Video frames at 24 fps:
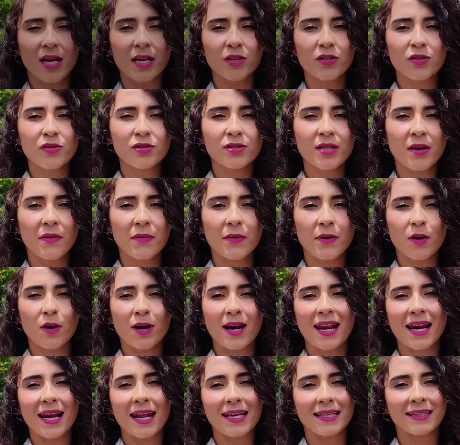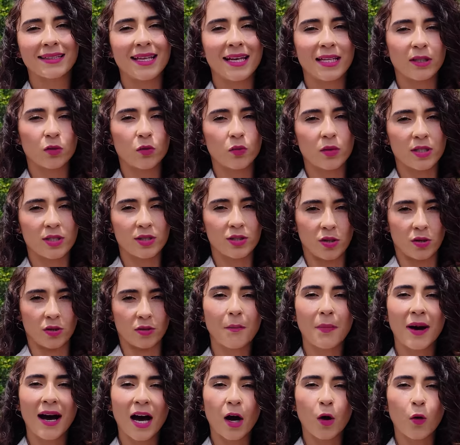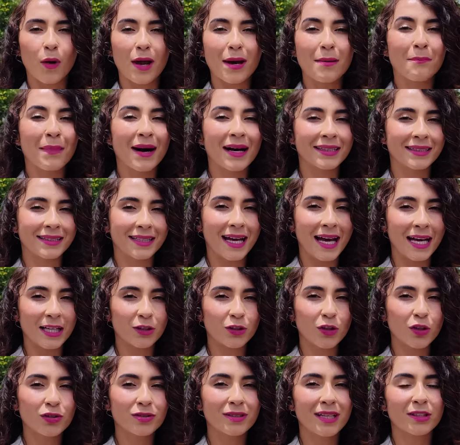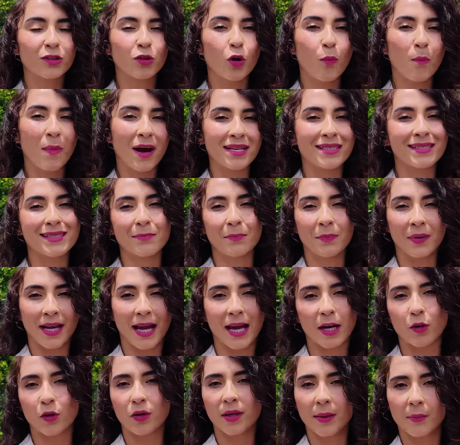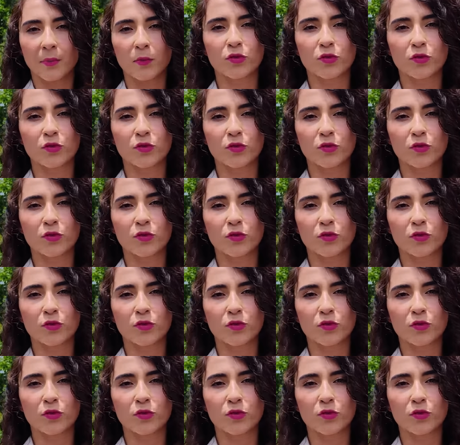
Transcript: años se vio la ley de tuición, bajo el mandato de Tomás Cipriano de